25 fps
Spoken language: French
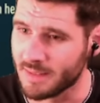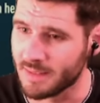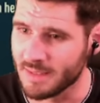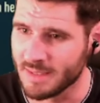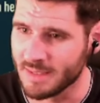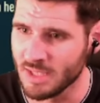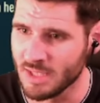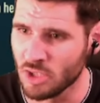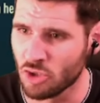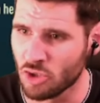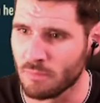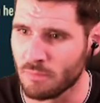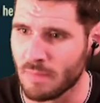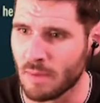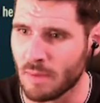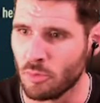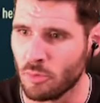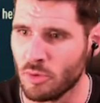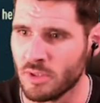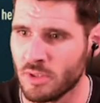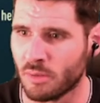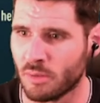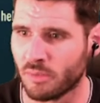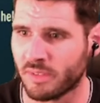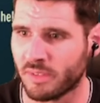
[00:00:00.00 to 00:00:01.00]
si je ne
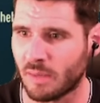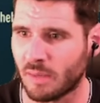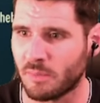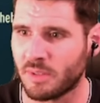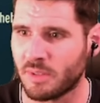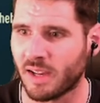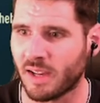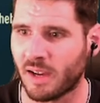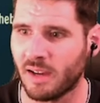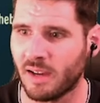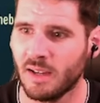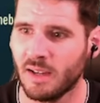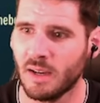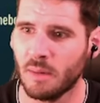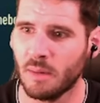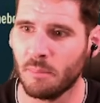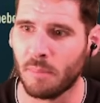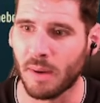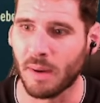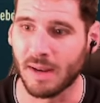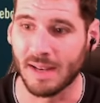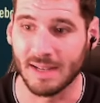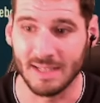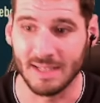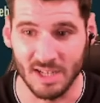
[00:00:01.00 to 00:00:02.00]
m'abuse et on terminera
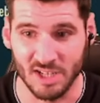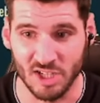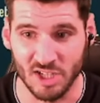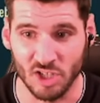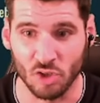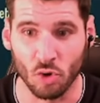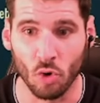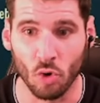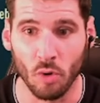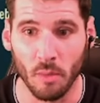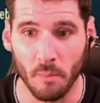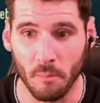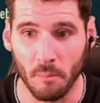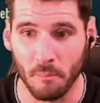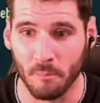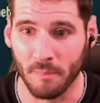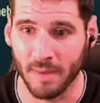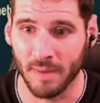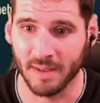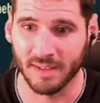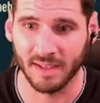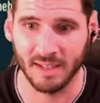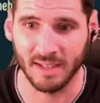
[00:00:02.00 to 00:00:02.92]
par l'Atlético Madrid.